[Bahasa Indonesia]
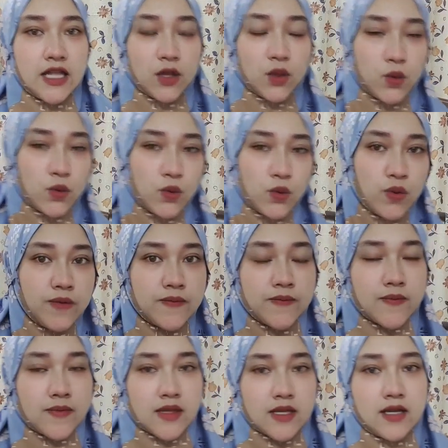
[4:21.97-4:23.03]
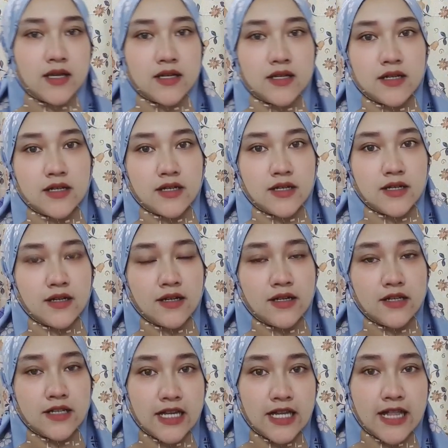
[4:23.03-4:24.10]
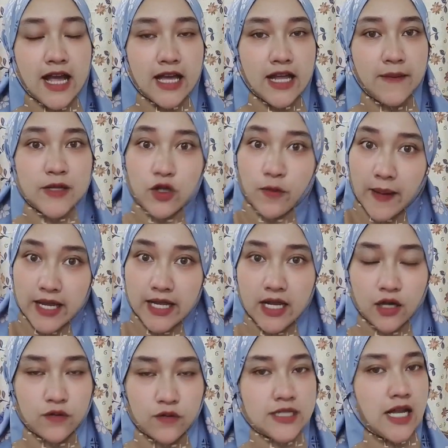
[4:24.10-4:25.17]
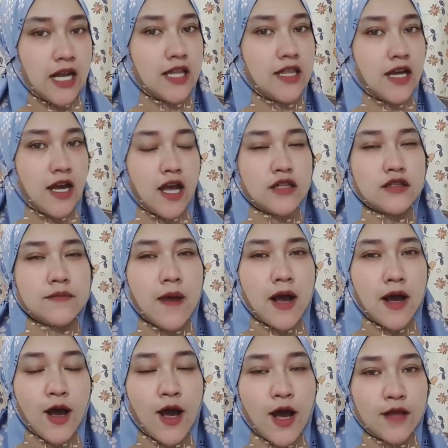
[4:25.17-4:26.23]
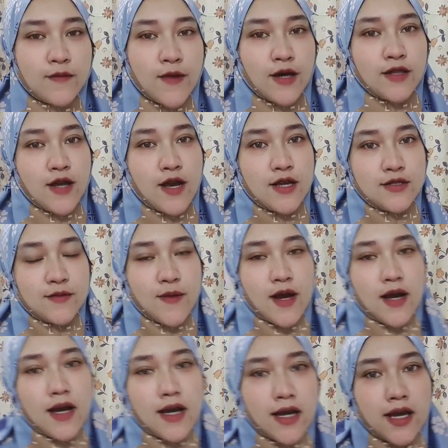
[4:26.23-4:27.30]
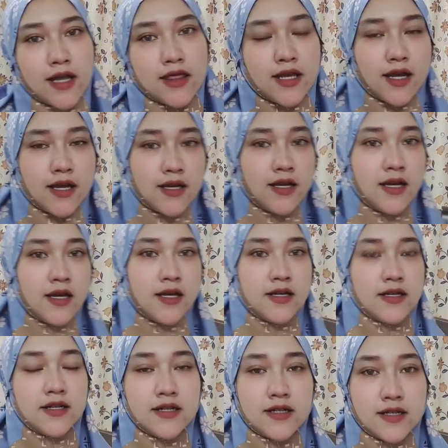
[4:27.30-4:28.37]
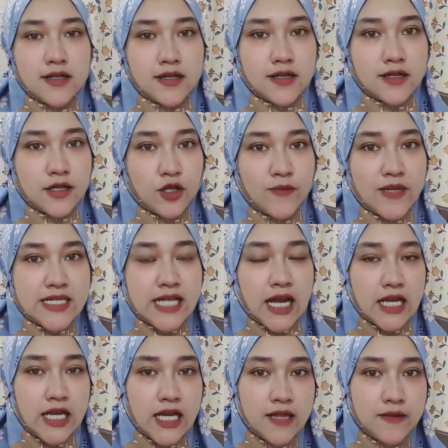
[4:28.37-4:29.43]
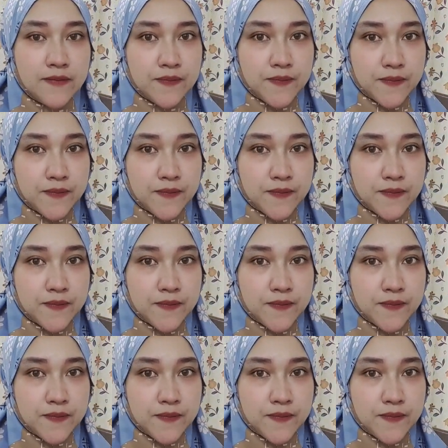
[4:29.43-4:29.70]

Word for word: itu, eh, kita akhirnya besok pagi nih ke rumah sakitnya kan. Semangat banget guys, semangat. Nah, eh, ke rumah sakit.